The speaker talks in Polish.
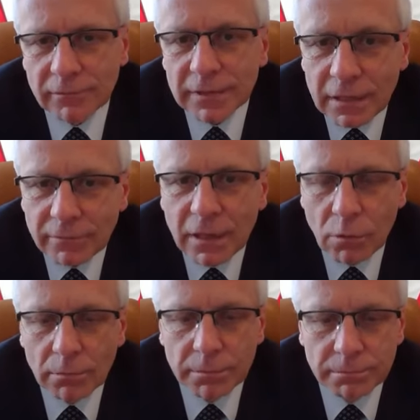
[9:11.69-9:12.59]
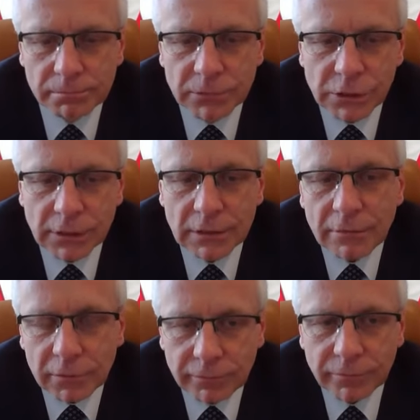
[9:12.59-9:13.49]
wydawało mi się
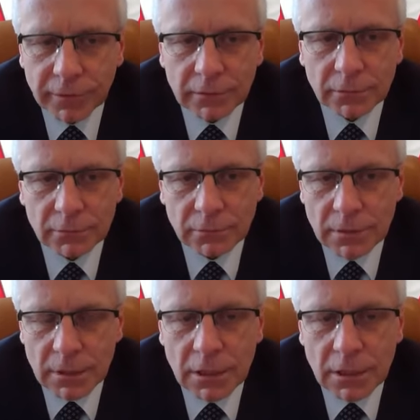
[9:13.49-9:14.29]
nawet w kwietniu,